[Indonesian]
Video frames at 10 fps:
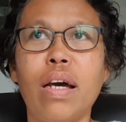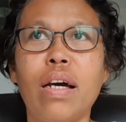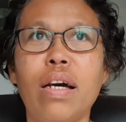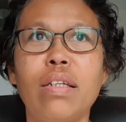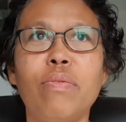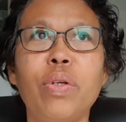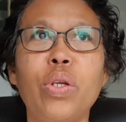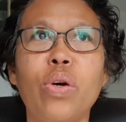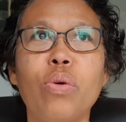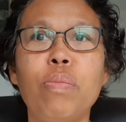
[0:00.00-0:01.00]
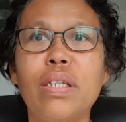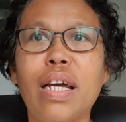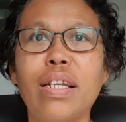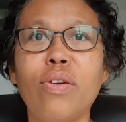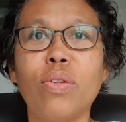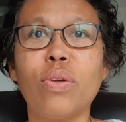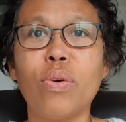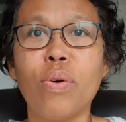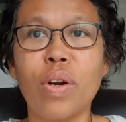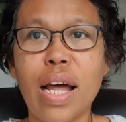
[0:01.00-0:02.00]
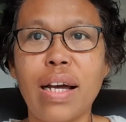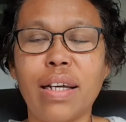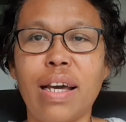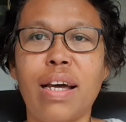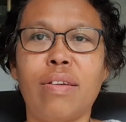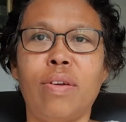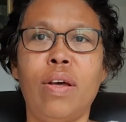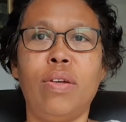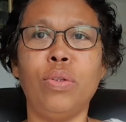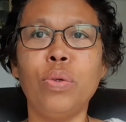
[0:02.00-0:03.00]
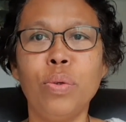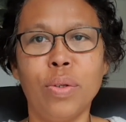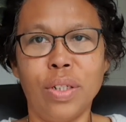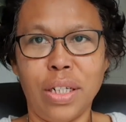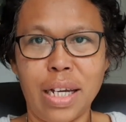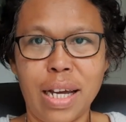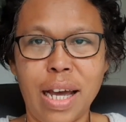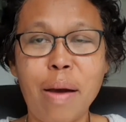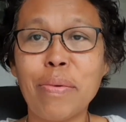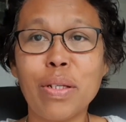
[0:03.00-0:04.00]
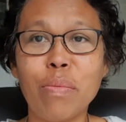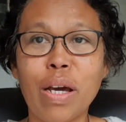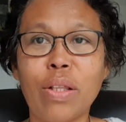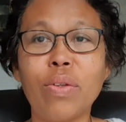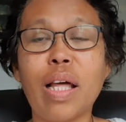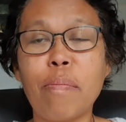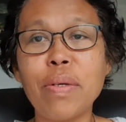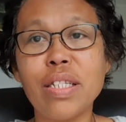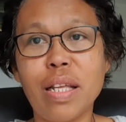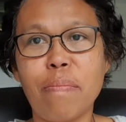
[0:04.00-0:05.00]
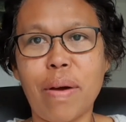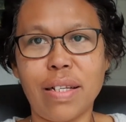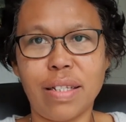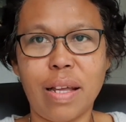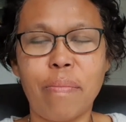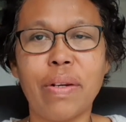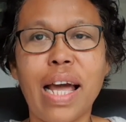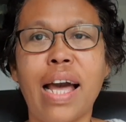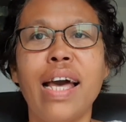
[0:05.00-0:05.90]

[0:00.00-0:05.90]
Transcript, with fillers: Eh, video videoku bisa dinonton orang ya judulnya apa semua itu tapi step by step nah